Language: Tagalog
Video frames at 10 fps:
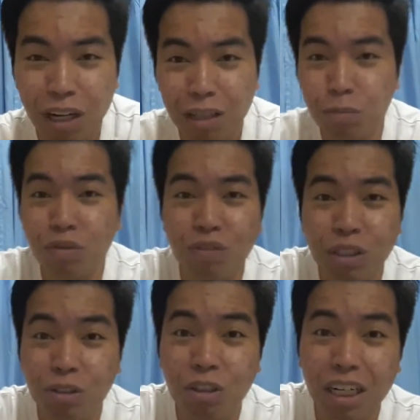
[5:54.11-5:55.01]
Kahit
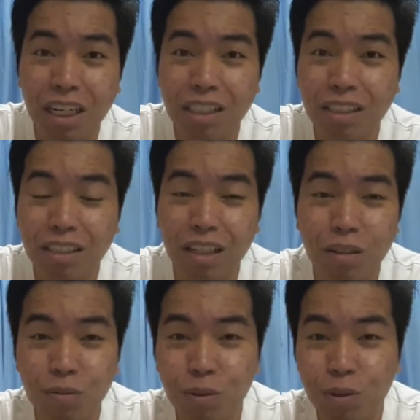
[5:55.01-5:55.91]
mag-video lang kayo sa
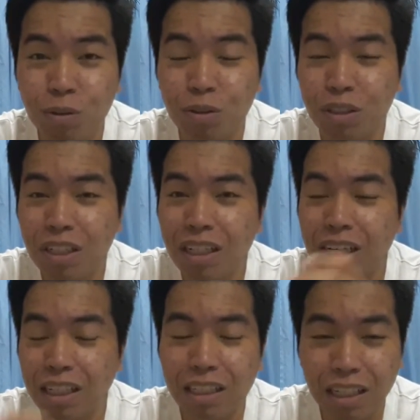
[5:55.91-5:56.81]
cellphone.
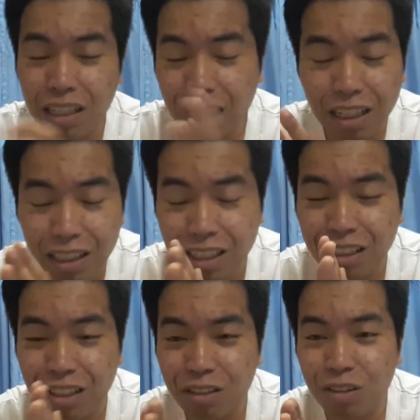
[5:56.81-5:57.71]
And then,
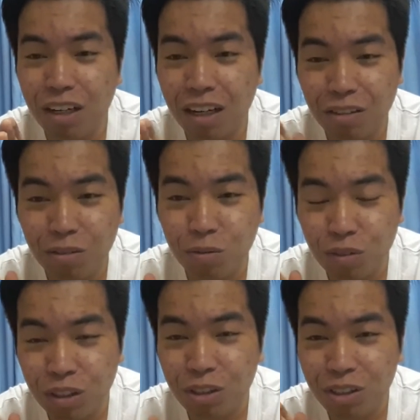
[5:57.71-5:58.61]
send nyo na yung
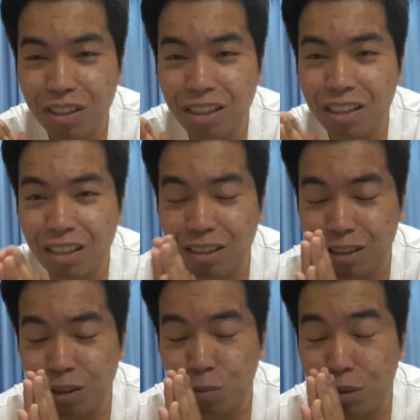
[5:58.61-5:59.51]
video critics
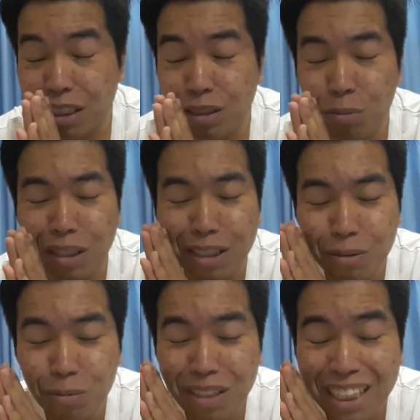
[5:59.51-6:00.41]
nyo. Please, please,
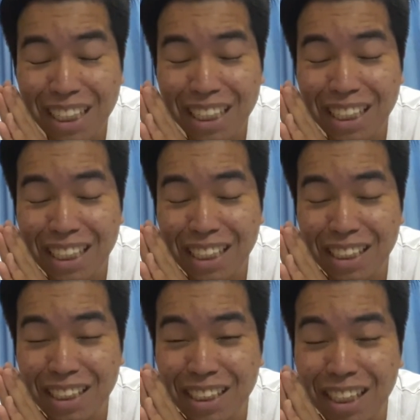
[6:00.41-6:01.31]

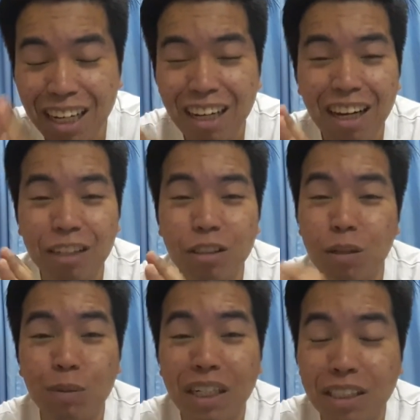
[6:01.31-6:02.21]
please.
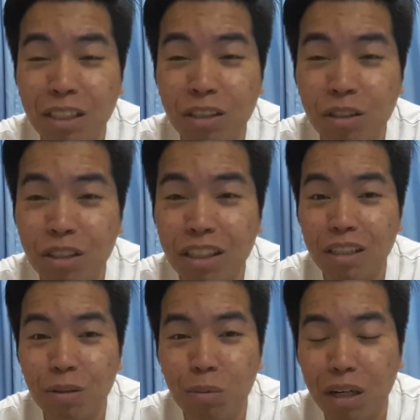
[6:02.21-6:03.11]
Actually, minessage ko
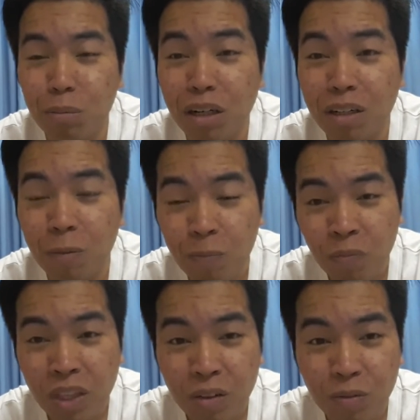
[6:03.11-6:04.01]
din yung mga ibang
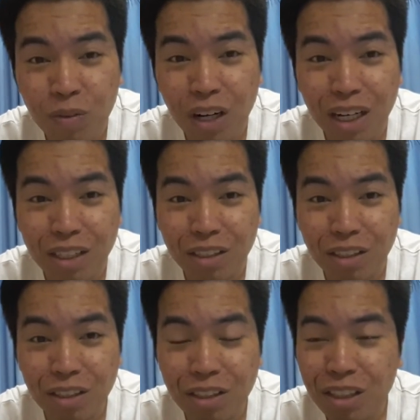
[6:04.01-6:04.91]

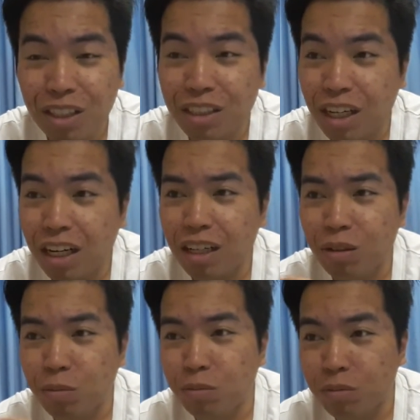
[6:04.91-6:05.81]
vlogger. Tsaka
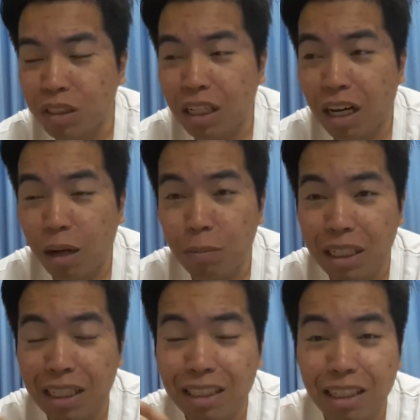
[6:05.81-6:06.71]
yung sila
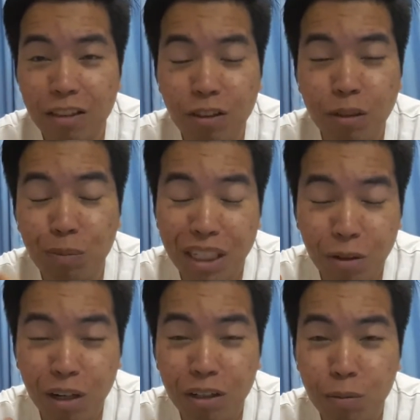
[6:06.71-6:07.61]
Camille, sila Claudine,
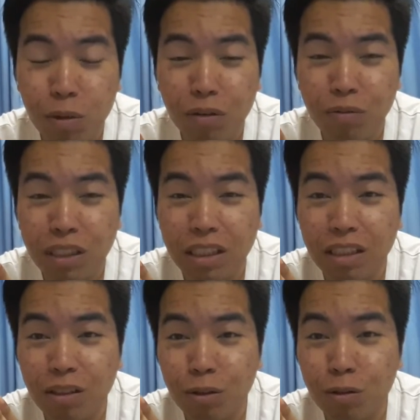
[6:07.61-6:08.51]
pinagawa ko ng mga
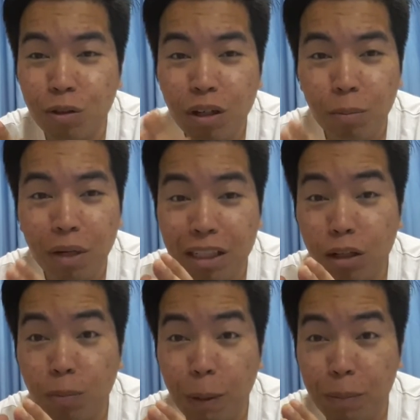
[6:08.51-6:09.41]
video. Mga
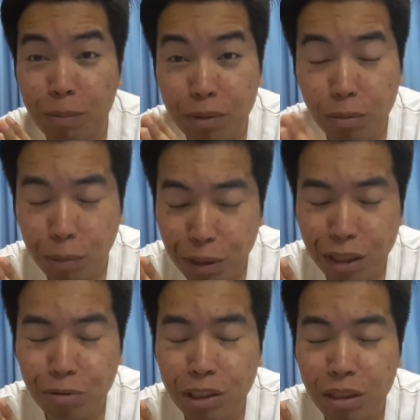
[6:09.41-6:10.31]
tropa pips,
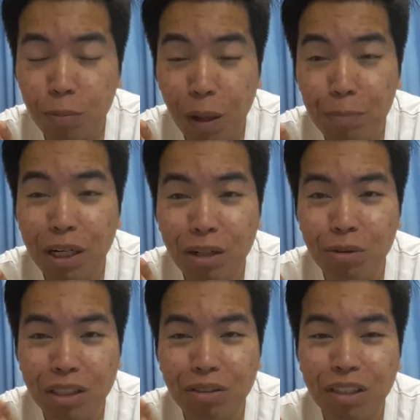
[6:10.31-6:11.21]
papagawin,
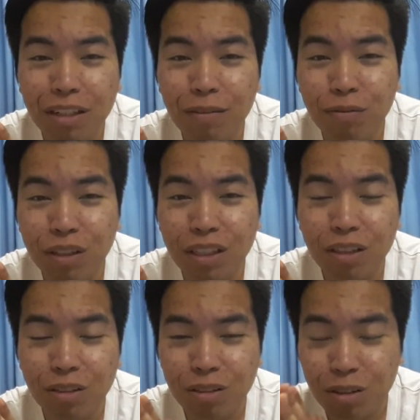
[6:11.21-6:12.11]
papagawin ko din ng
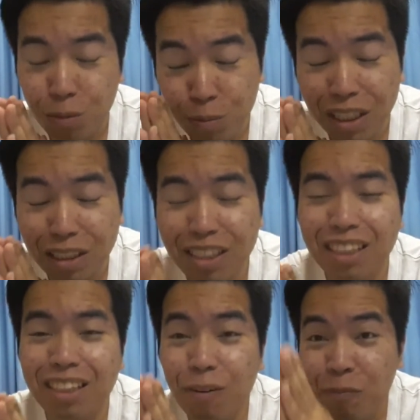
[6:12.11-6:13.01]
video. So,
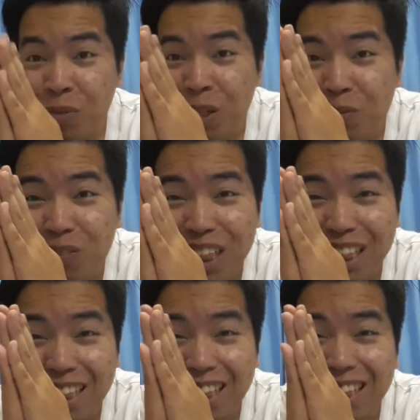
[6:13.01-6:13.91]
please,
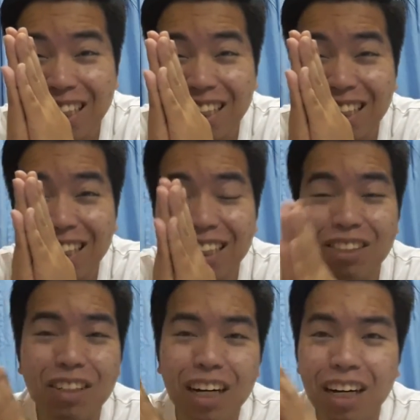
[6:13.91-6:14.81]
please,
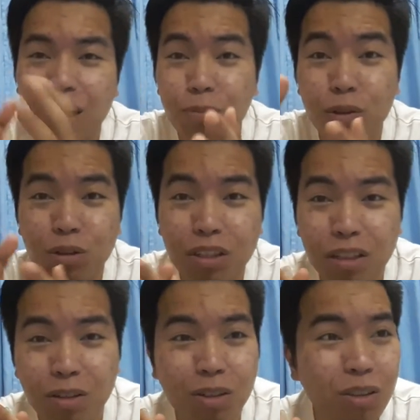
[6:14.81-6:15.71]
yun lang. Upload ko na
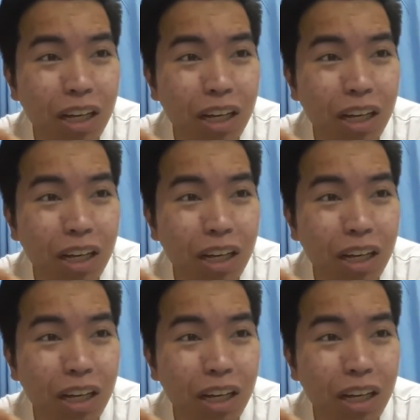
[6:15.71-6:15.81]
to.